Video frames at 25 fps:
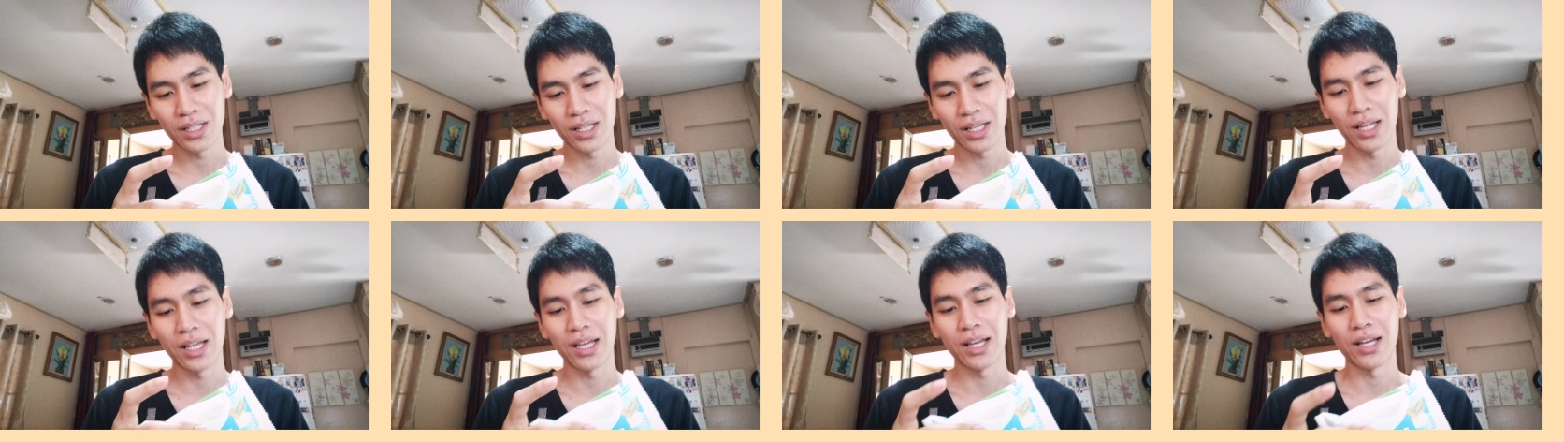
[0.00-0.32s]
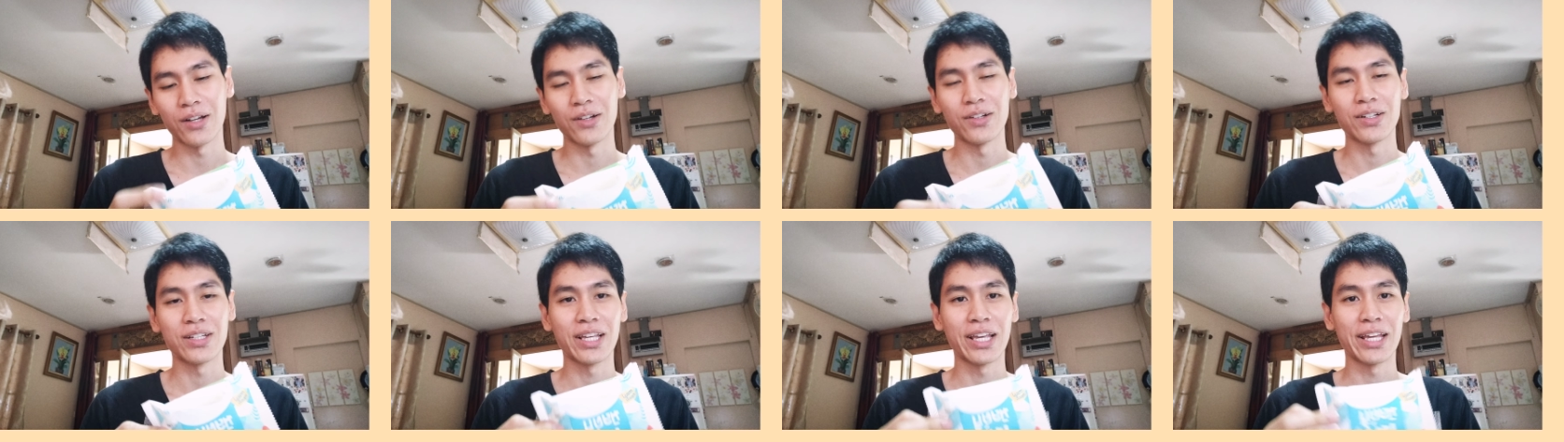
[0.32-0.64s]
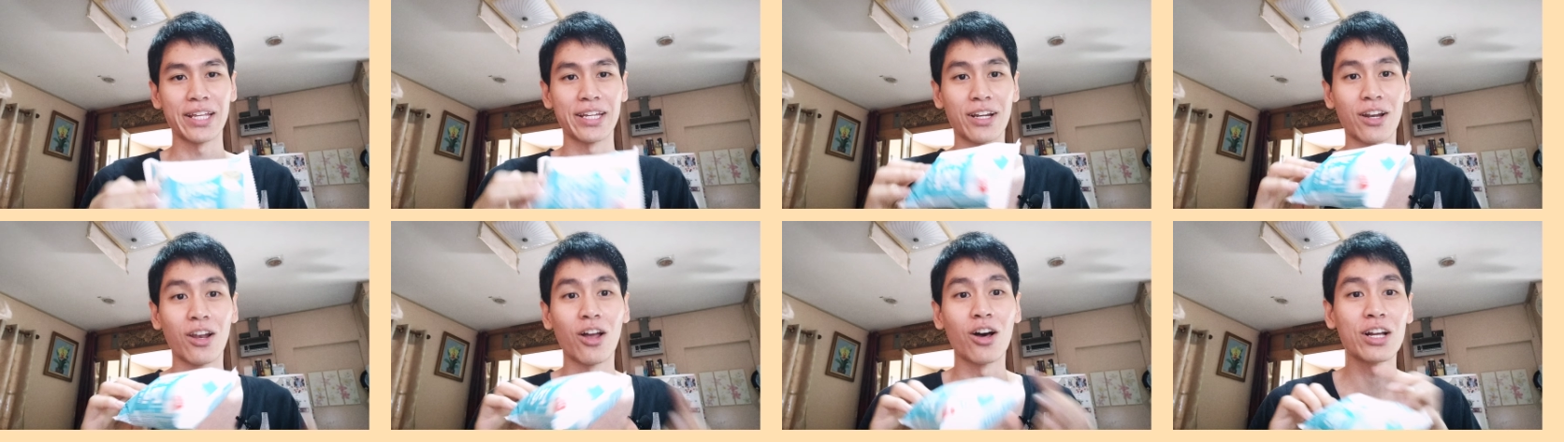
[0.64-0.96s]
อ่าโอเค
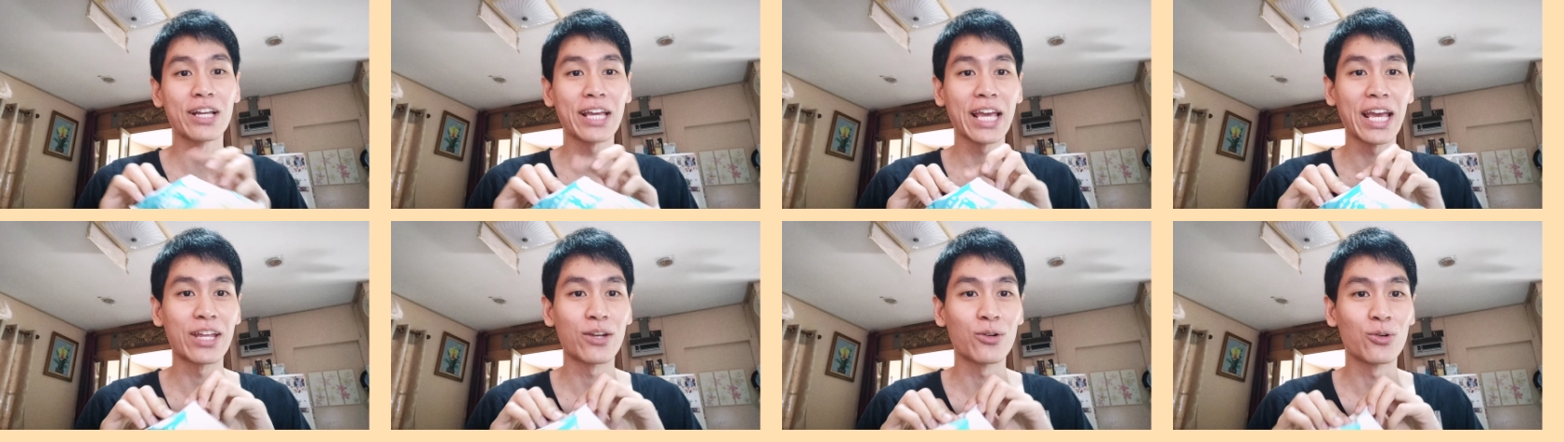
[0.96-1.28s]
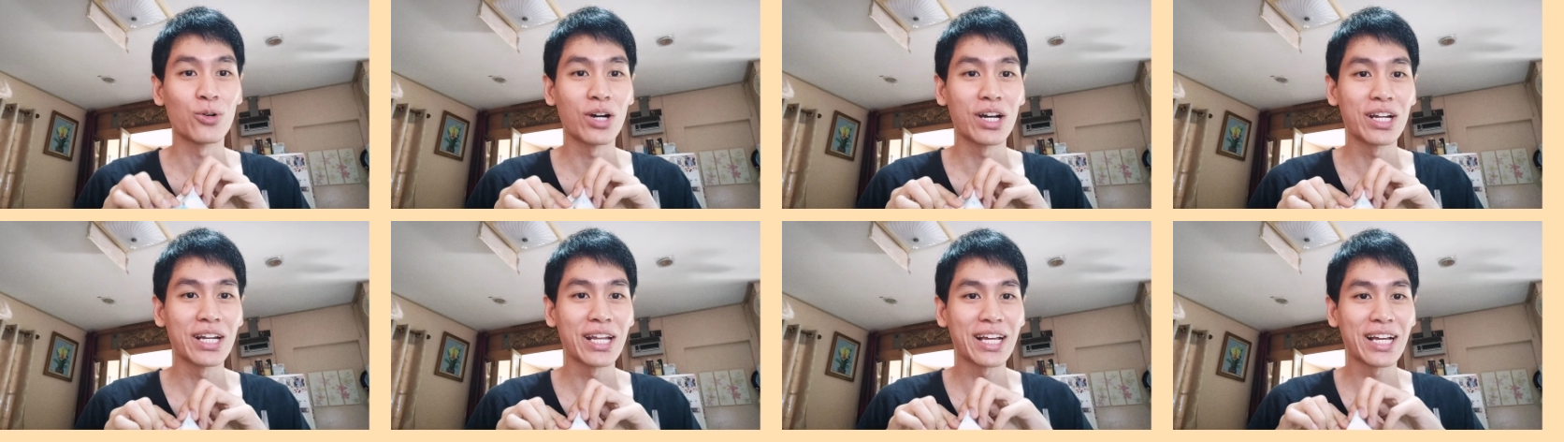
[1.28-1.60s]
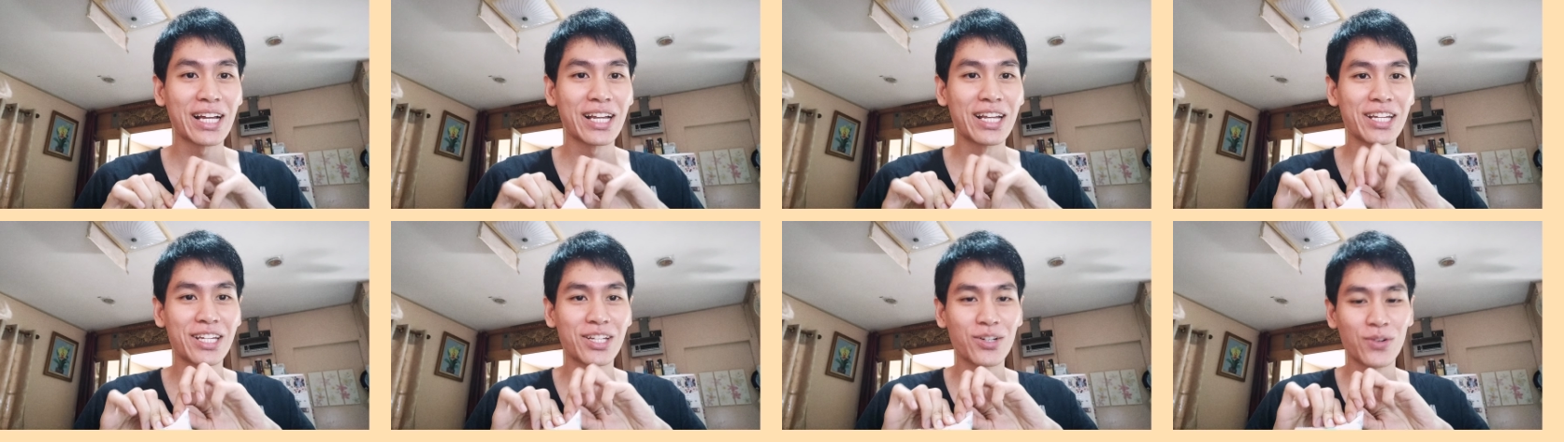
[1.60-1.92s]
เดี๋ยวลองแกะดูข้างใน
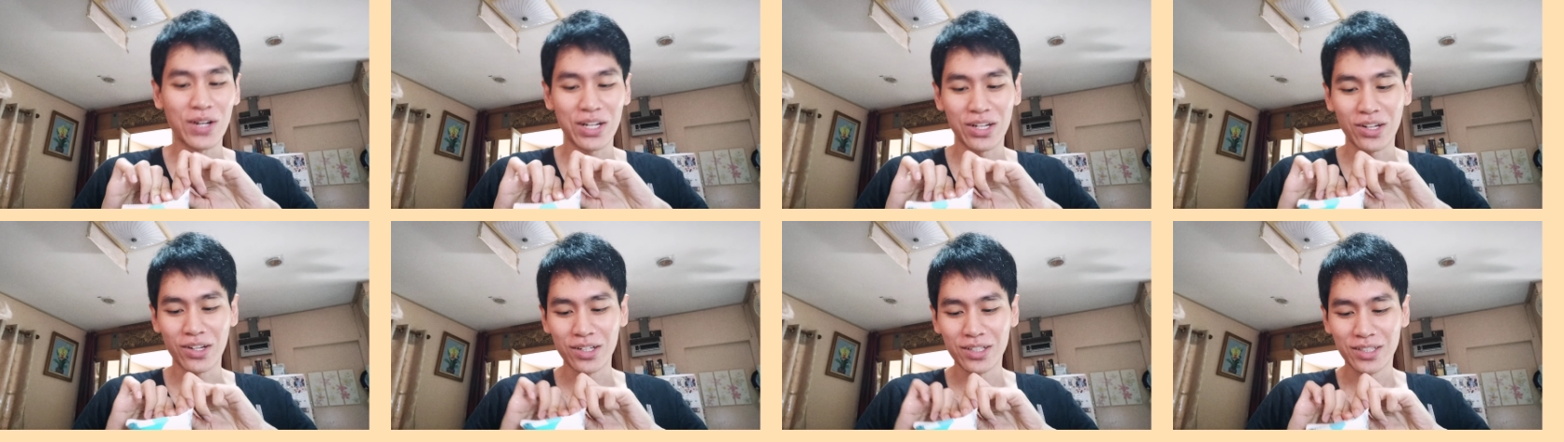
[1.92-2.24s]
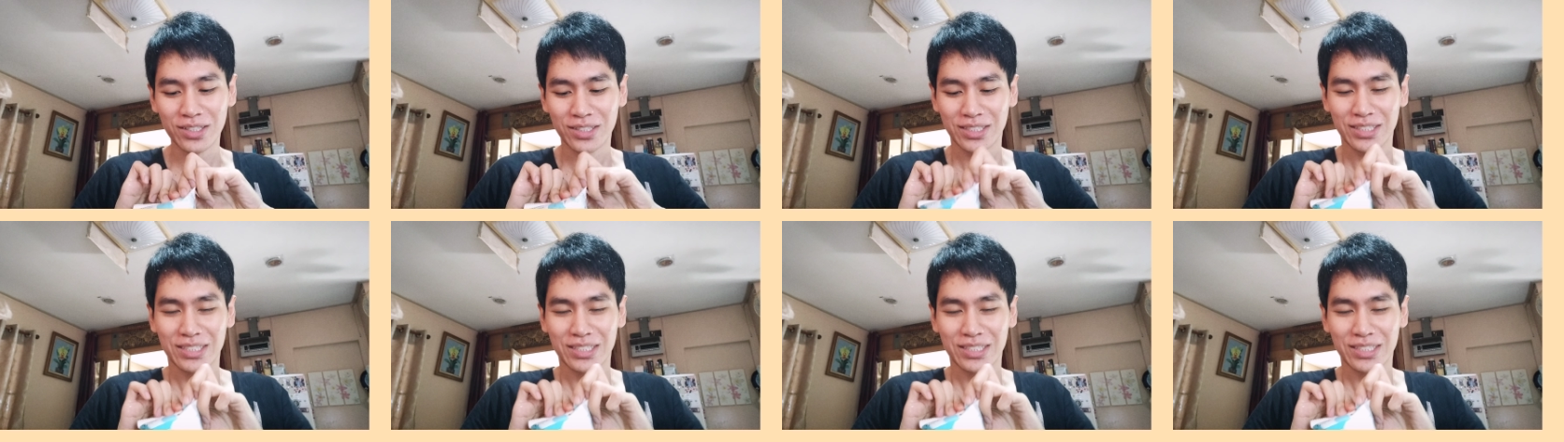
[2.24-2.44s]
กันเลยดีกว่าเนาะ